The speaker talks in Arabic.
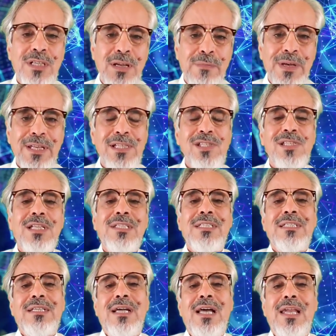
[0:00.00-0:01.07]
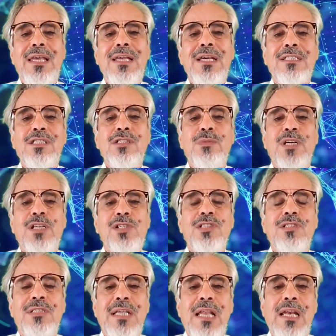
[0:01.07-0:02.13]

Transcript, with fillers: كما نصت عليها ديباجه